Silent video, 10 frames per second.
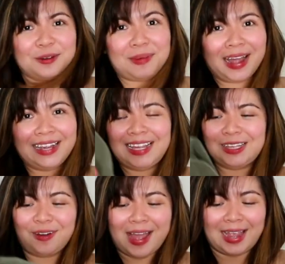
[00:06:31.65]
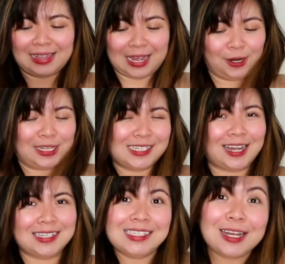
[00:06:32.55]
So, bagay dito kahit ano. Tapos
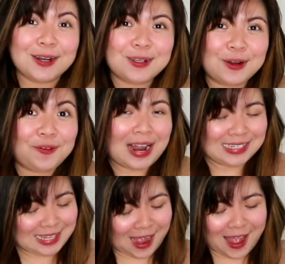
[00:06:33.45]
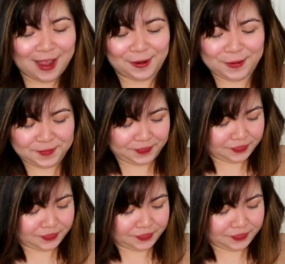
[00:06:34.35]
naka-sneakers or flats lang kayo.